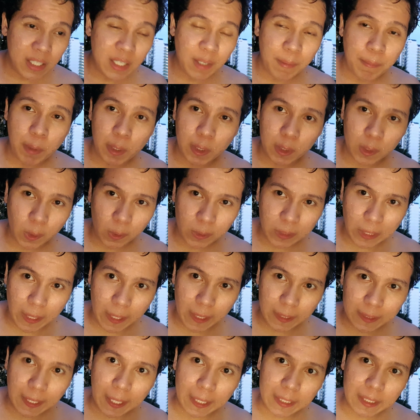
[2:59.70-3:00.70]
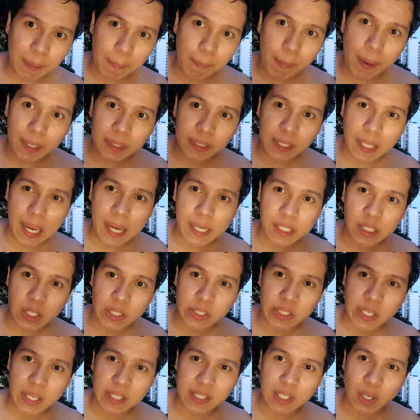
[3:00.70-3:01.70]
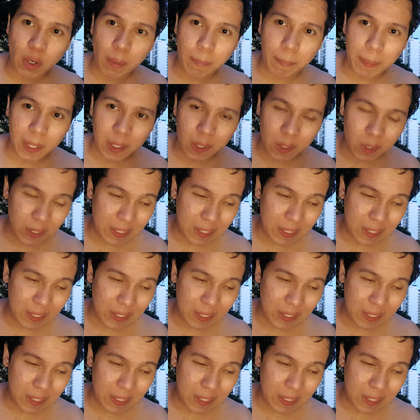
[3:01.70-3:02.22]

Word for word: Even though na nagtataba at exercise ako pero